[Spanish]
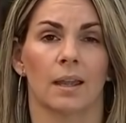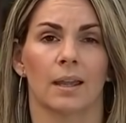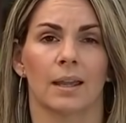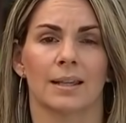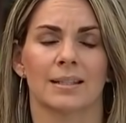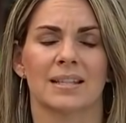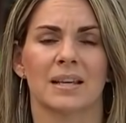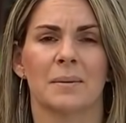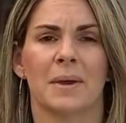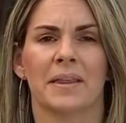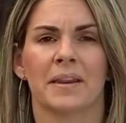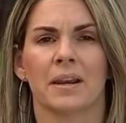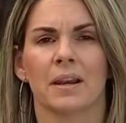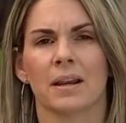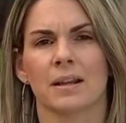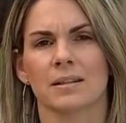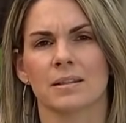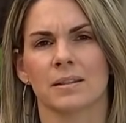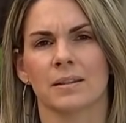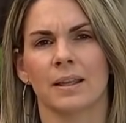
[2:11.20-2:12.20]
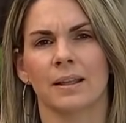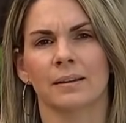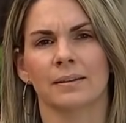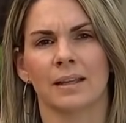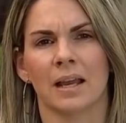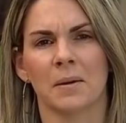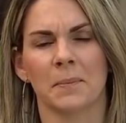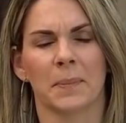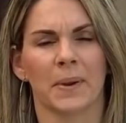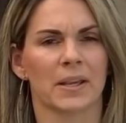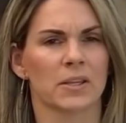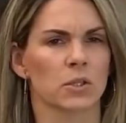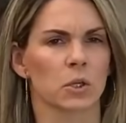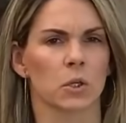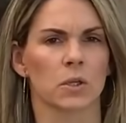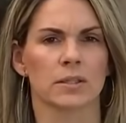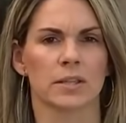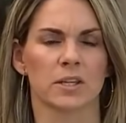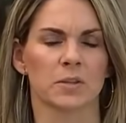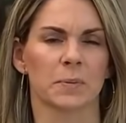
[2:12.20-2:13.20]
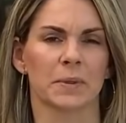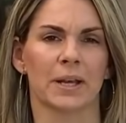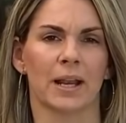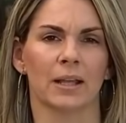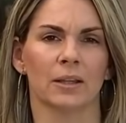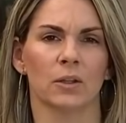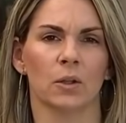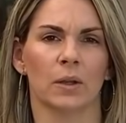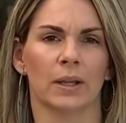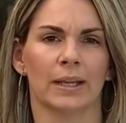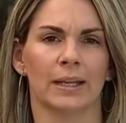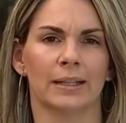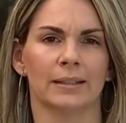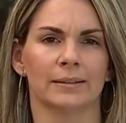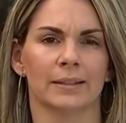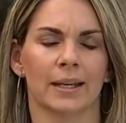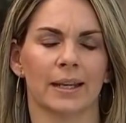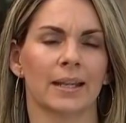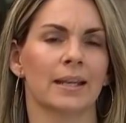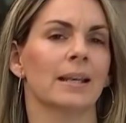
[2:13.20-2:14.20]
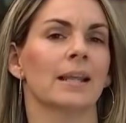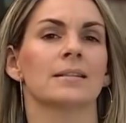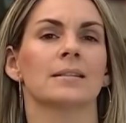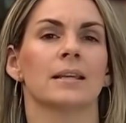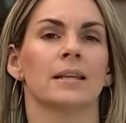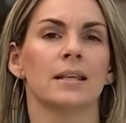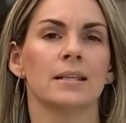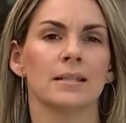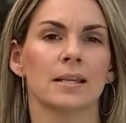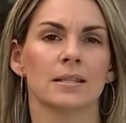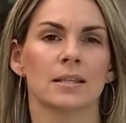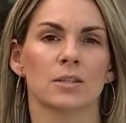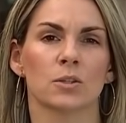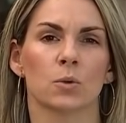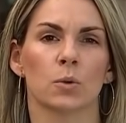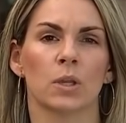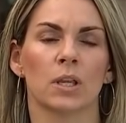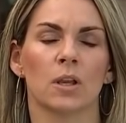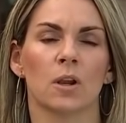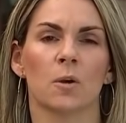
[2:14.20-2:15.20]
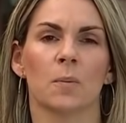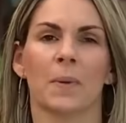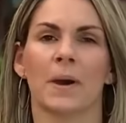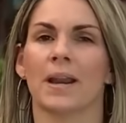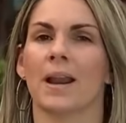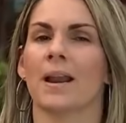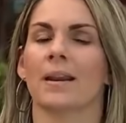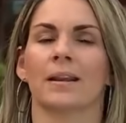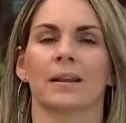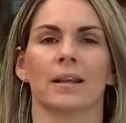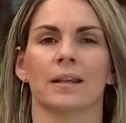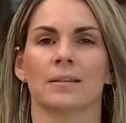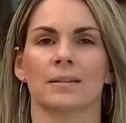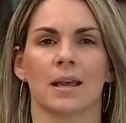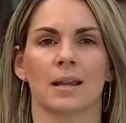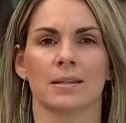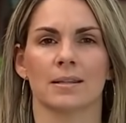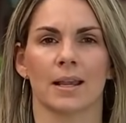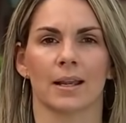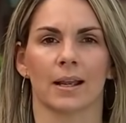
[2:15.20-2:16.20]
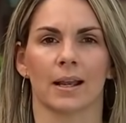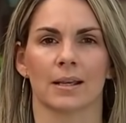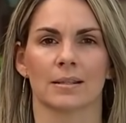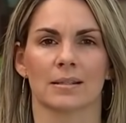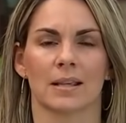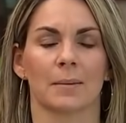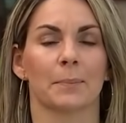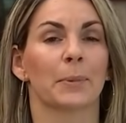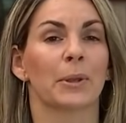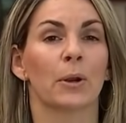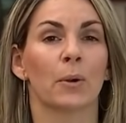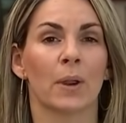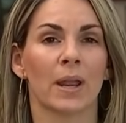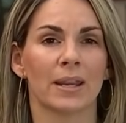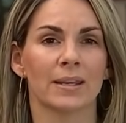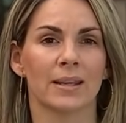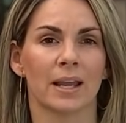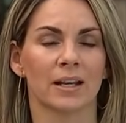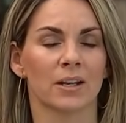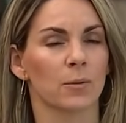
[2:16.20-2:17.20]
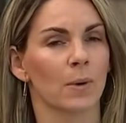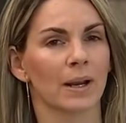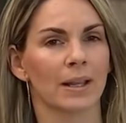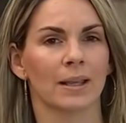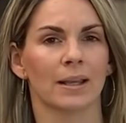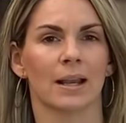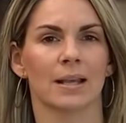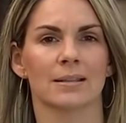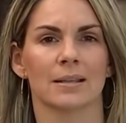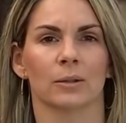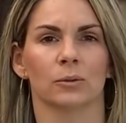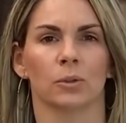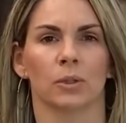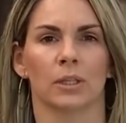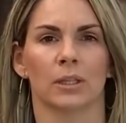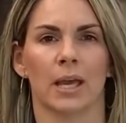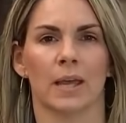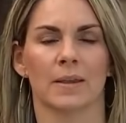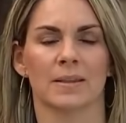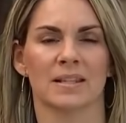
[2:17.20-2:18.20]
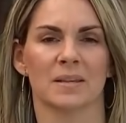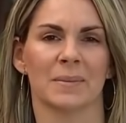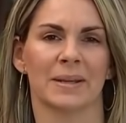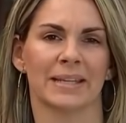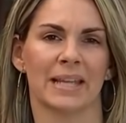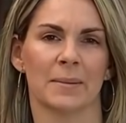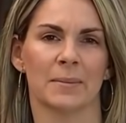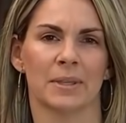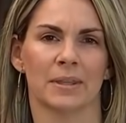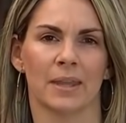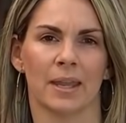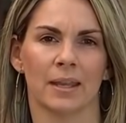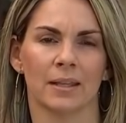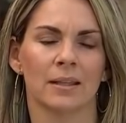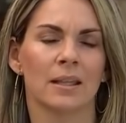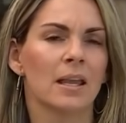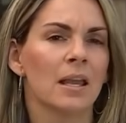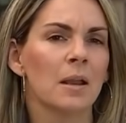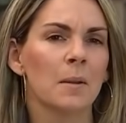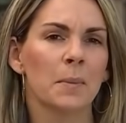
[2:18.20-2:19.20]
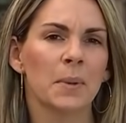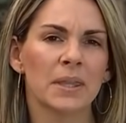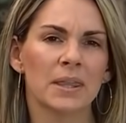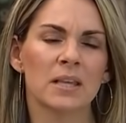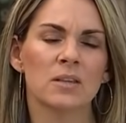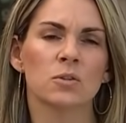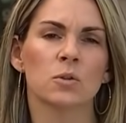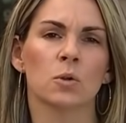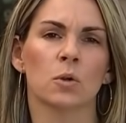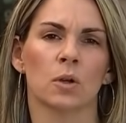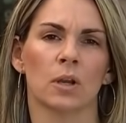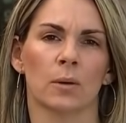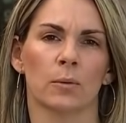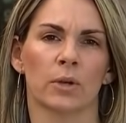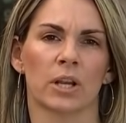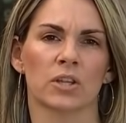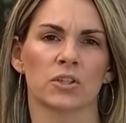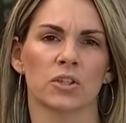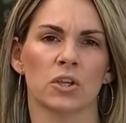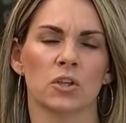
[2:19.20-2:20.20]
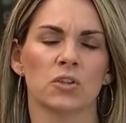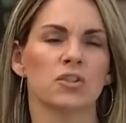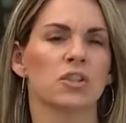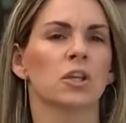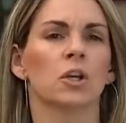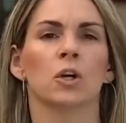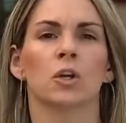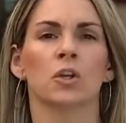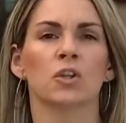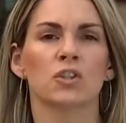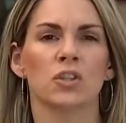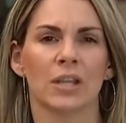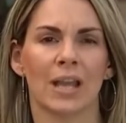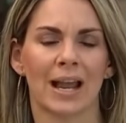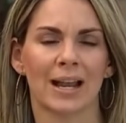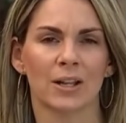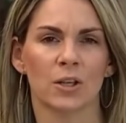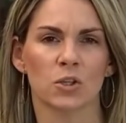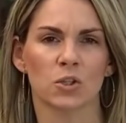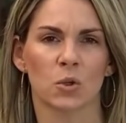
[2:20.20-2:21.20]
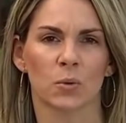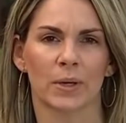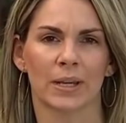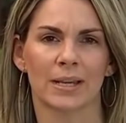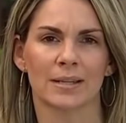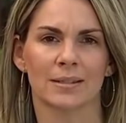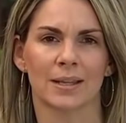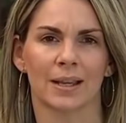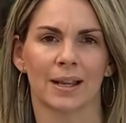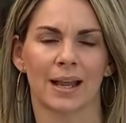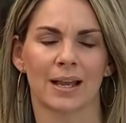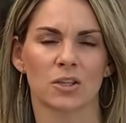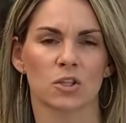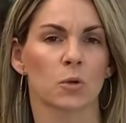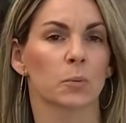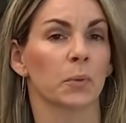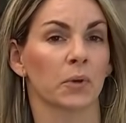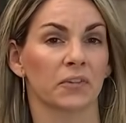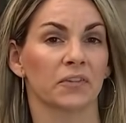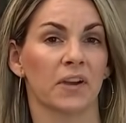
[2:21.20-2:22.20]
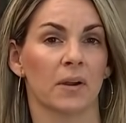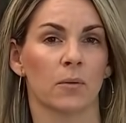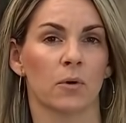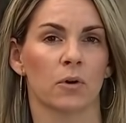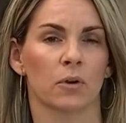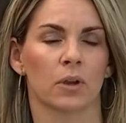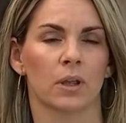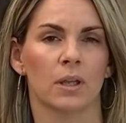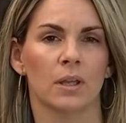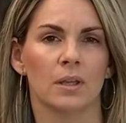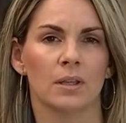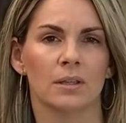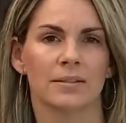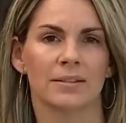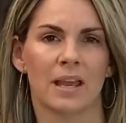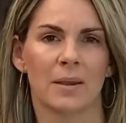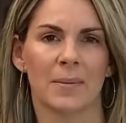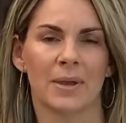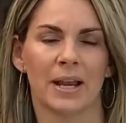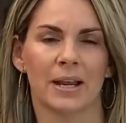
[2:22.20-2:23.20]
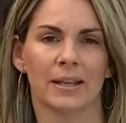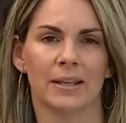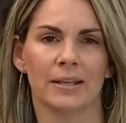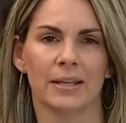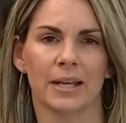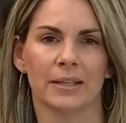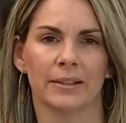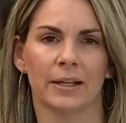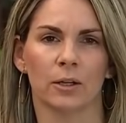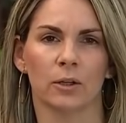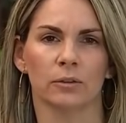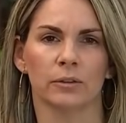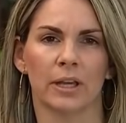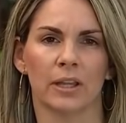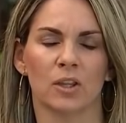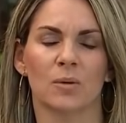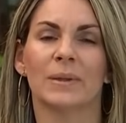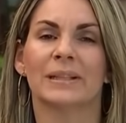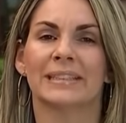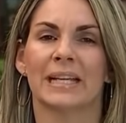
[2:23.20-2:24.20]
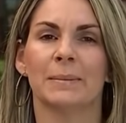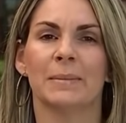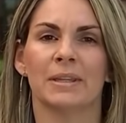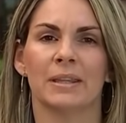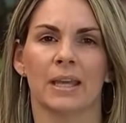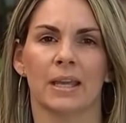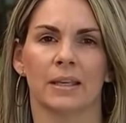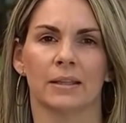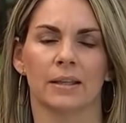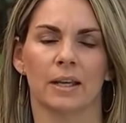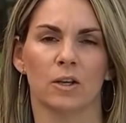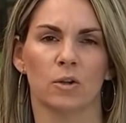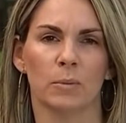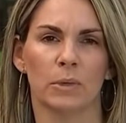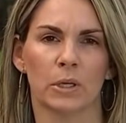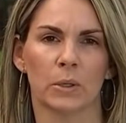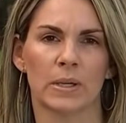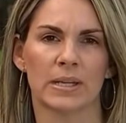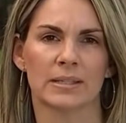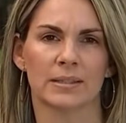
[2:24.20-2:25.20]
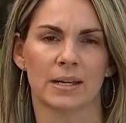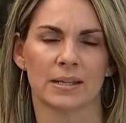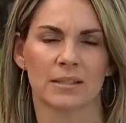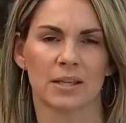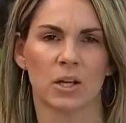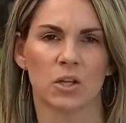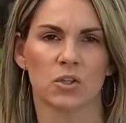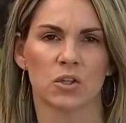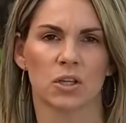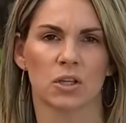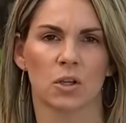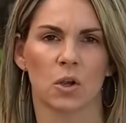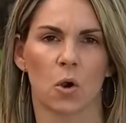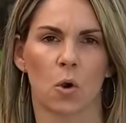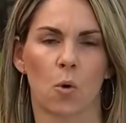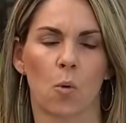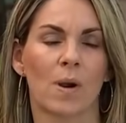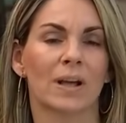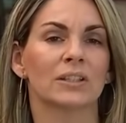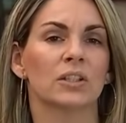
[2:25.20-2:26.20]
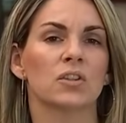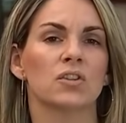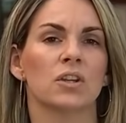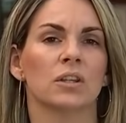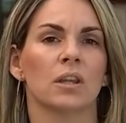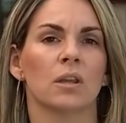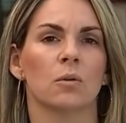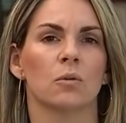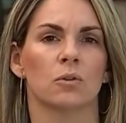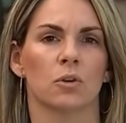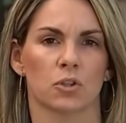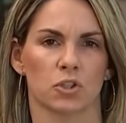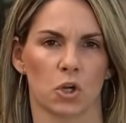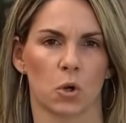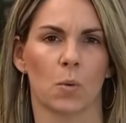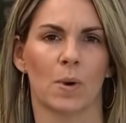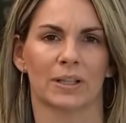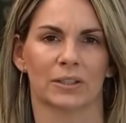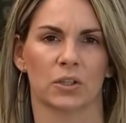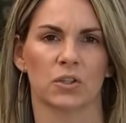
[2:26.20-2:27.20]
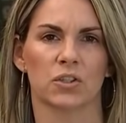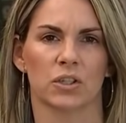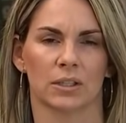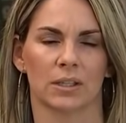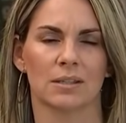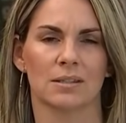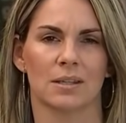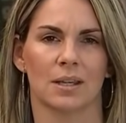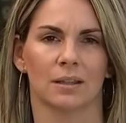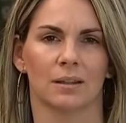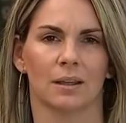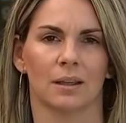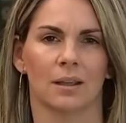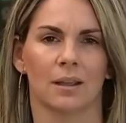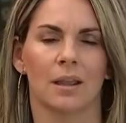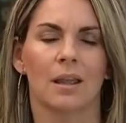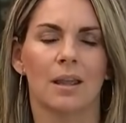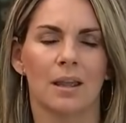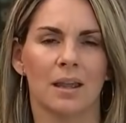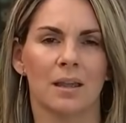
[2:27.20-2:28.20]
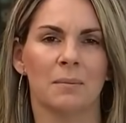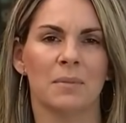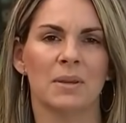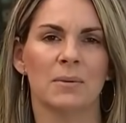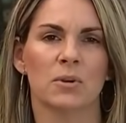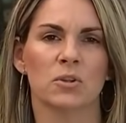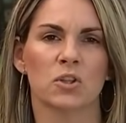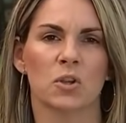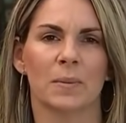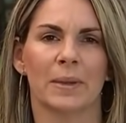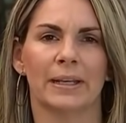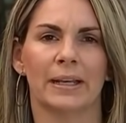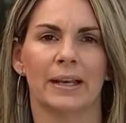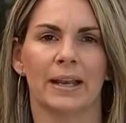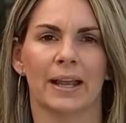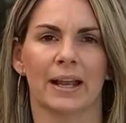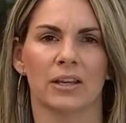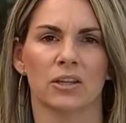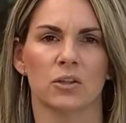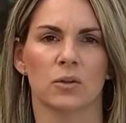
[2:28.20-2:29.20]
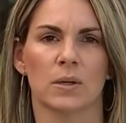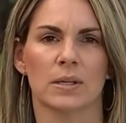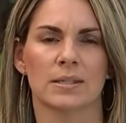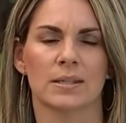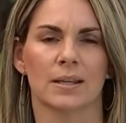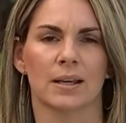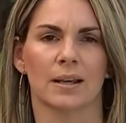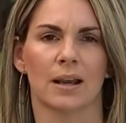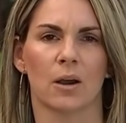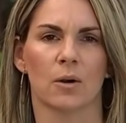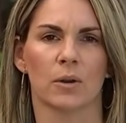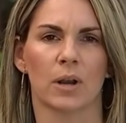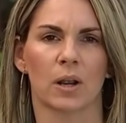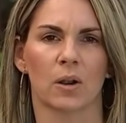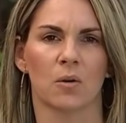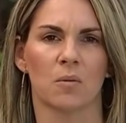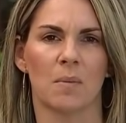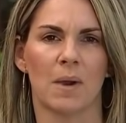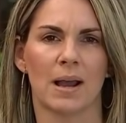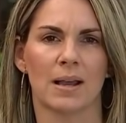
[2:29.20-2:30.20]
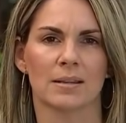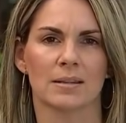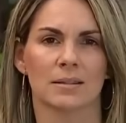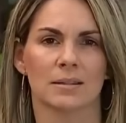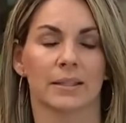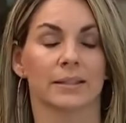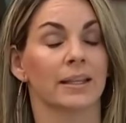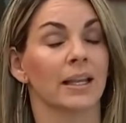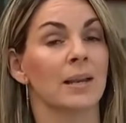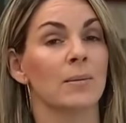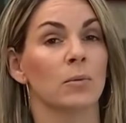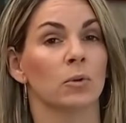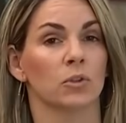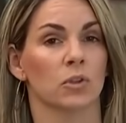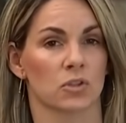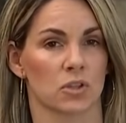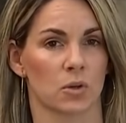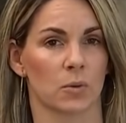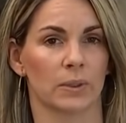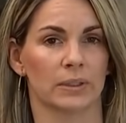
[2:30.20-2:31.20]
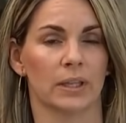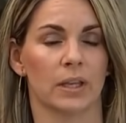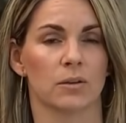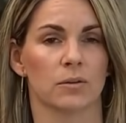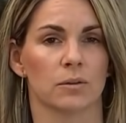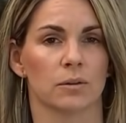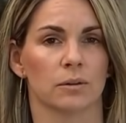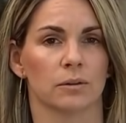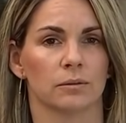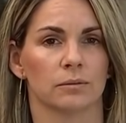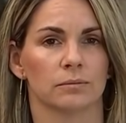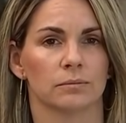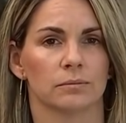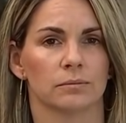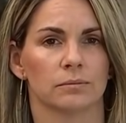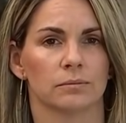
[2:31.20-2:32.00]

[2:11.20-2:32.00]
Esta madre reside en Tampa y solo está esperando que le entreguen las cenizas de su hijo para regresarse a casa. Pero ella, al igual que las autoridades de Miami-Dade, piden su colaboración si conoce algo sobre este caso, por favor. Llame a la línea del condado Miami-Dade. El número es 305-471-8477. En vivo soy Melile Gañoa. Sigan ahora con más de Telemundo 51.